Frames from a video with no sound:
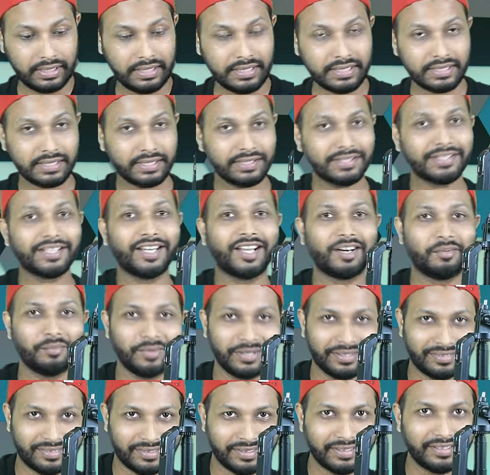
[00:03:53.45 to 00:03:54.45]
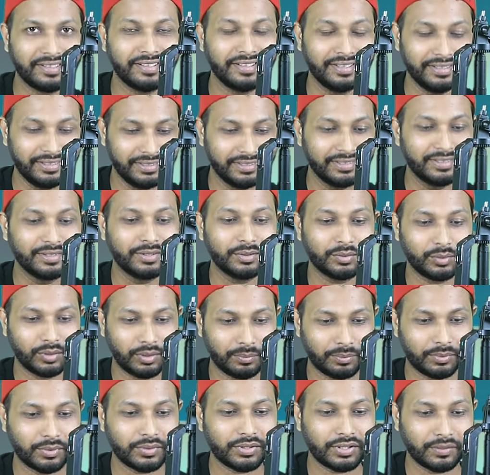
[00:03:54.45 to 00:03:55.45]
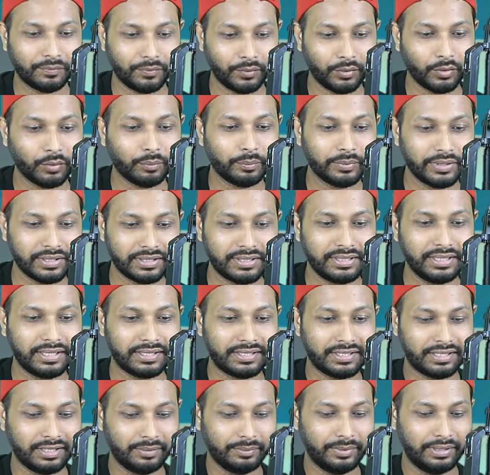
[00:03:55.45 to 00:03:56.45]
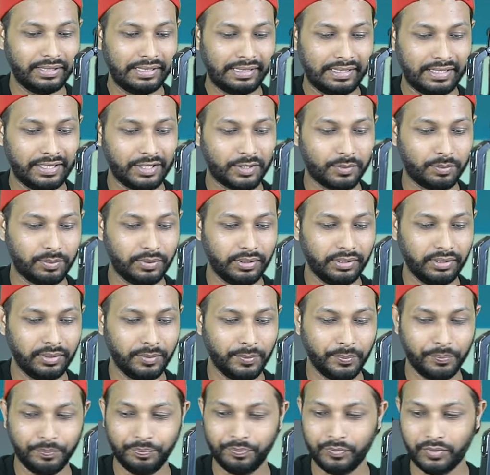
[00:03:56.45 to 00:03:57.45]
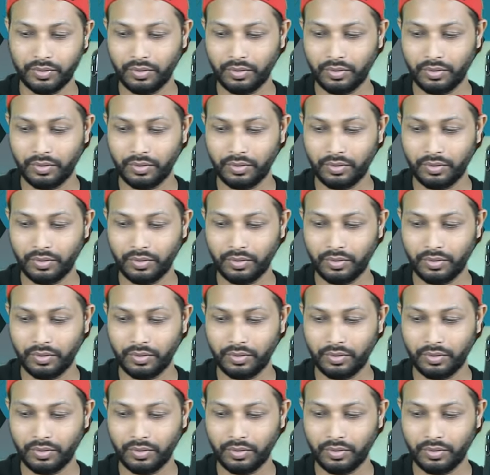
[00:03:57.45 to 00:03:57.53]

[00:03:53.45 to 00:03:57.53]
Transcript: तीन से चार बेहतरीन है तो आपको सपोर्ट ऑब्वियसली अच्छा मिलेगा इस पर